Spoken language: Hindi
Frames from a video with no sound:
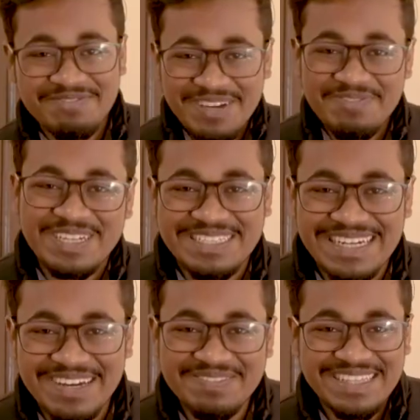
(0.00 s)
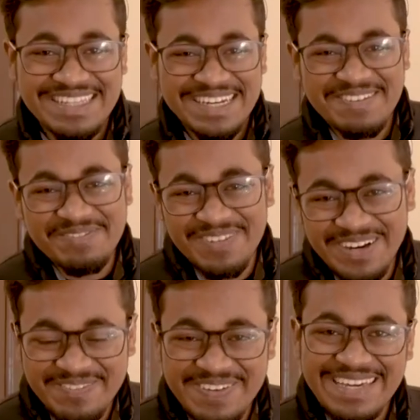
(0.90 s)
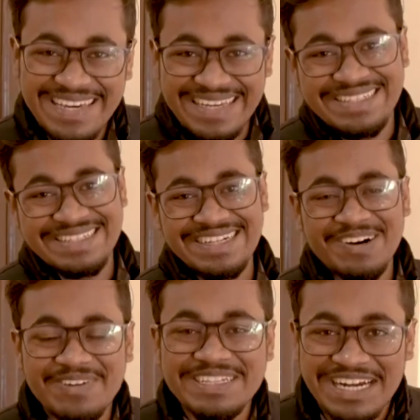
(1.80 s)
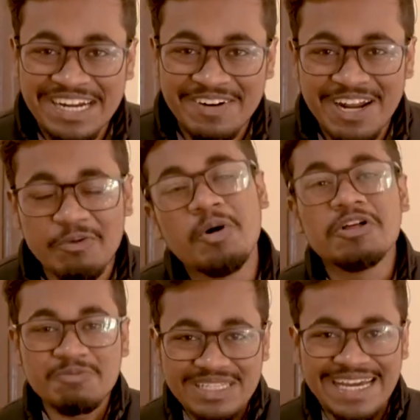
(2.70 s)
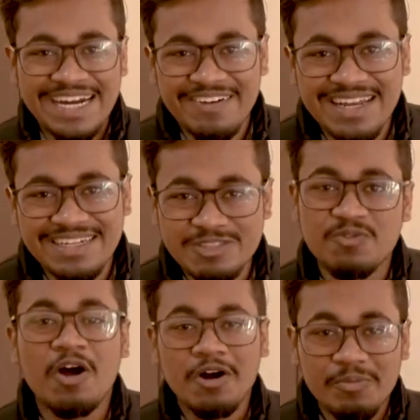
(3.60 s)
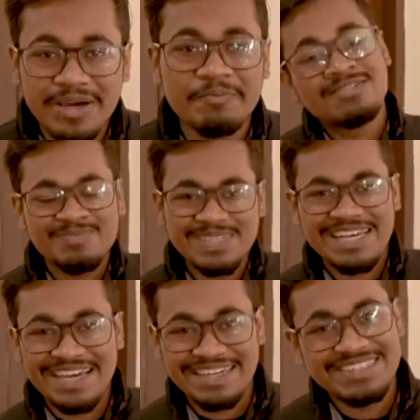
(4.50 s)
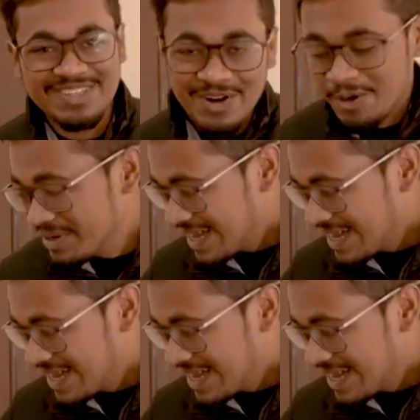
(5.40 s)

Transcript: मैं फर्स्ट टाइम जिंदगी में बर्फ की जगह पर जाने वाला बहुत मजे आने वाले इस ब्लॉग में मजा आएंगे चलो अभी